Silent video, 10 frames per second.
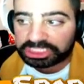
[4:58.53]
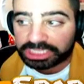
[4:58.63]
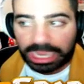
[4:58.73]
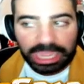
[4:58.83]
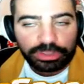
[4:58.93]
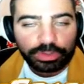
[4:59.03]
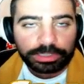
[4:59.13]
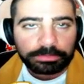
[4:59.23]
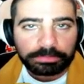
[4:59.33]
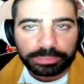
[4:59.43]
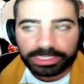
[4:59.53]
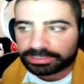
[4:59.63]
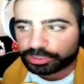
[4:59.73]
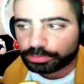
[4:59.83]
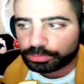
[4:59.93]
23 años y,
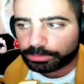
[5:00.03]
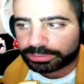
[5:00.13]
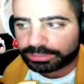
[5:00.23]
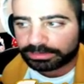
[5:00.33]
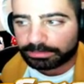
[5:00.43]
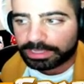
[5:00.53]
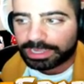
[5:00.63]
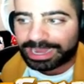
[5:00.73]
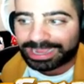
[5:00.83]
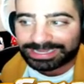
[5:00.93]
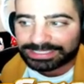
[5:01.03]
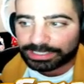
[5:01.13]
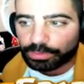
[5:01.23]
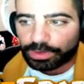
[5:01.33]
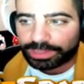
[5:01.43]
está subiendo bastante bien. Y las
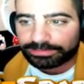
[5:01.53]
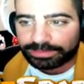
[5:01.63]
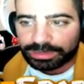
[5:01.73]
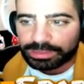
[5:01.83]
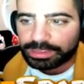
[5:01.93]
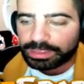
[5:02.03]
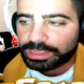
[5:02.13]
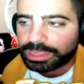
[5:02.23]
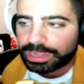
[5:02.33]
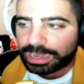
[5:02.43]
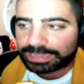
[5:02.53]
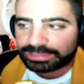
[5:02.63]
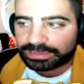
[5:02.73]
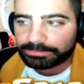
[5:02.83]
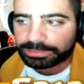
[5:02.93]
grises como las tiene, las
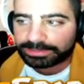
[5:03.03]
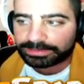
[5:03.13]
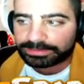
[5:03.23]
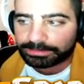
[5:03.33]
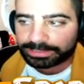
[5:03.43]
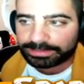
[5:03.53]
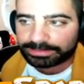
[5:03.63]
tiene bastante,